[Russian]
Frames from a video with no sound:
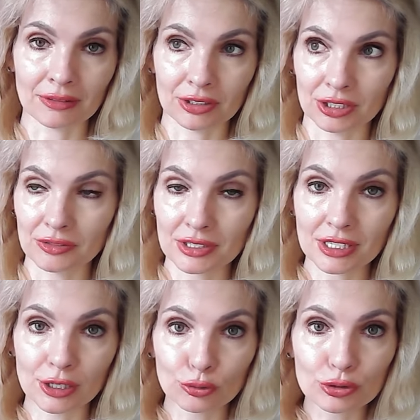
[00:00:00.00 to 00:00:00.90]
Ведь не
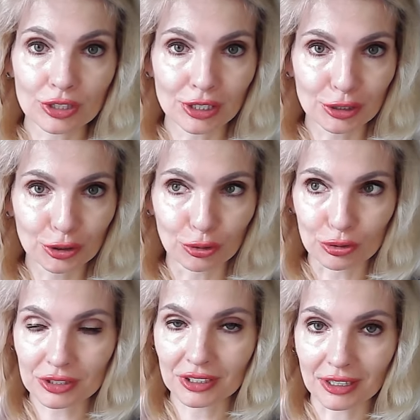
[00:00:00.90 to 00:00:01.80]
все люди
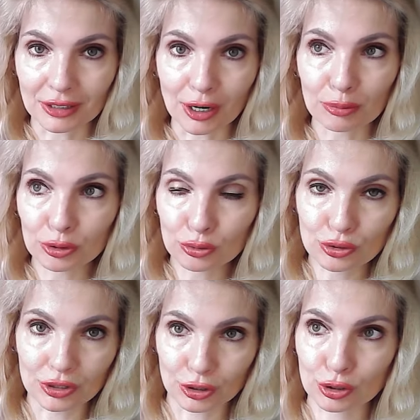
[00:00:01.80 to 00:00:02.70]
религиозные, они
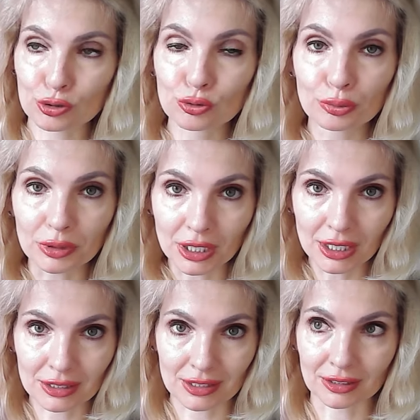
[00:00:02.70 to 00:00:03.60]
абьюзеры, разумеется.